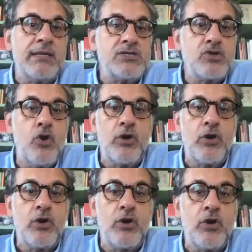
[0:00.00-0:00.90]
a,
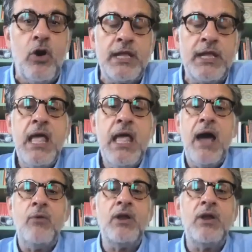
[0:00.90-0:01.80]
trascorrere tutta
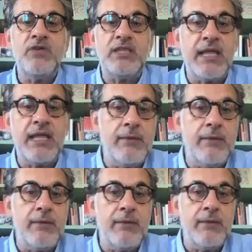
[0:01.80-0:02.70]
fuori a una
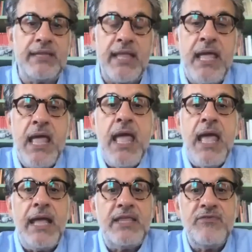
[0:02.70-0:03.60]
vita che
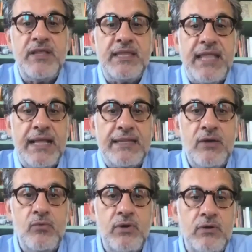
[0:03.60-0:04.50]
improvvisamente è
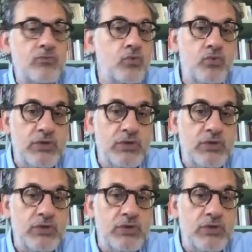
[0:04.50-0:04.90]
diventata un,